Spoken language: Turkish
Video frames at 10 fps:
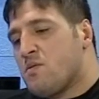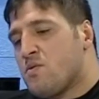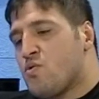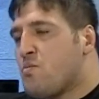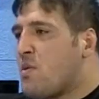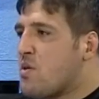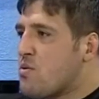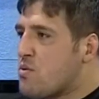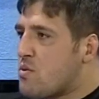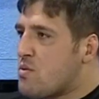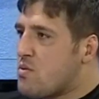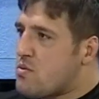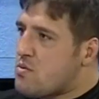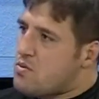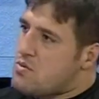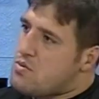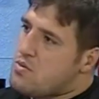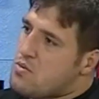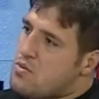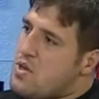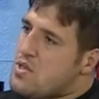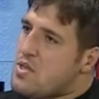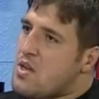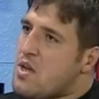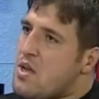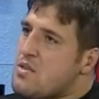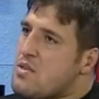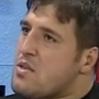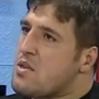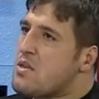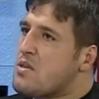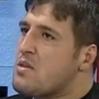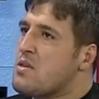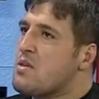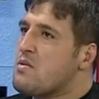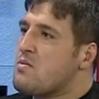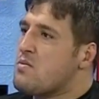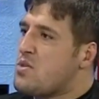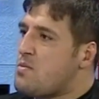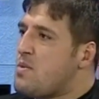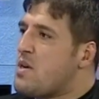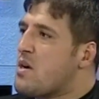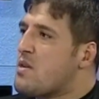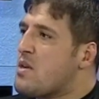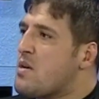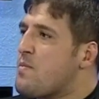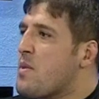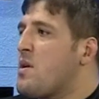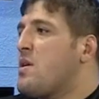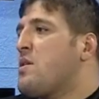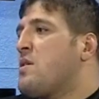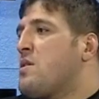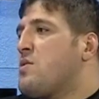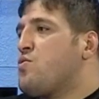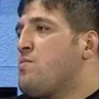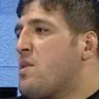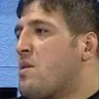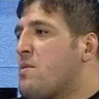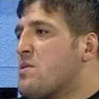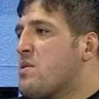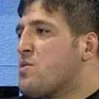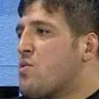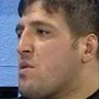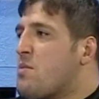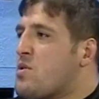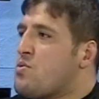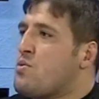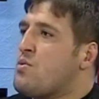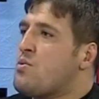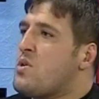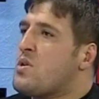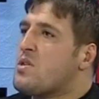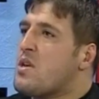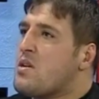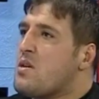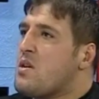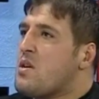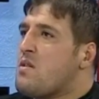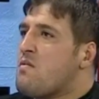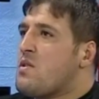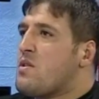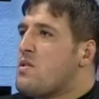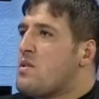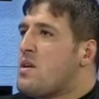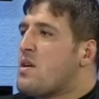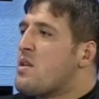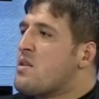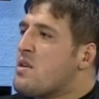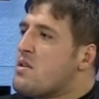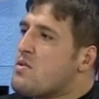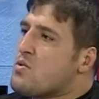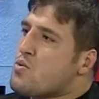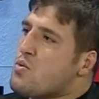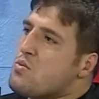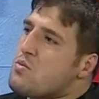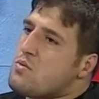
e, cuma günkü güreşlere gelince de e, şimdiye kadar cuma namazından sonra başlıyordu güreşler. Ve herhalde son